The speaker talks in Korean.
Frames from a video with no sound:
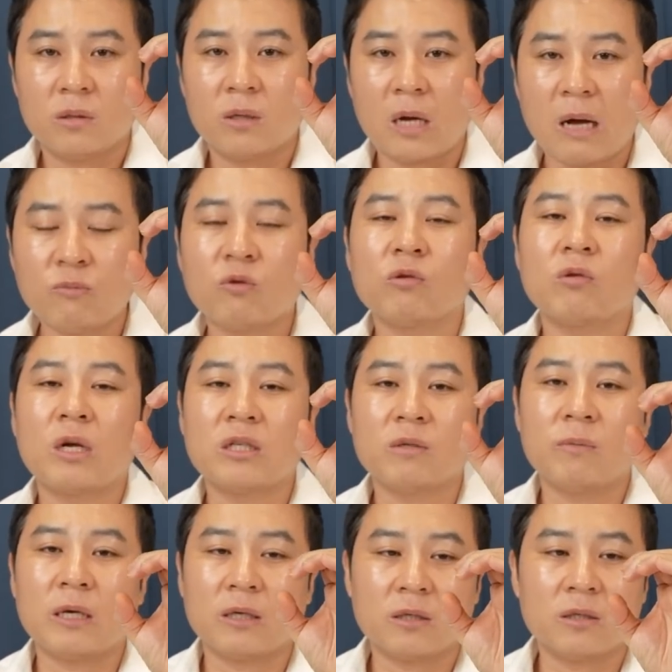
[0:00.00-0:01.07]
아무것도 하지
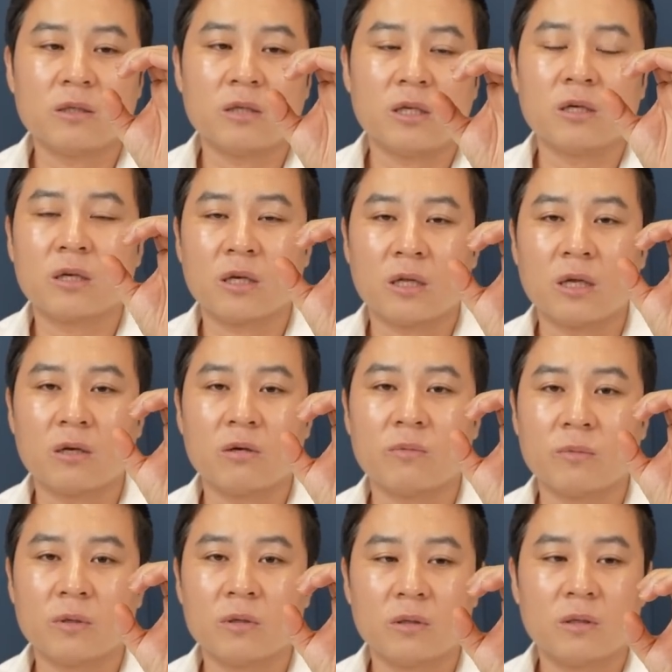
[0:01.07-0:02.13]
마요. 그릇 이렇게 될 거면.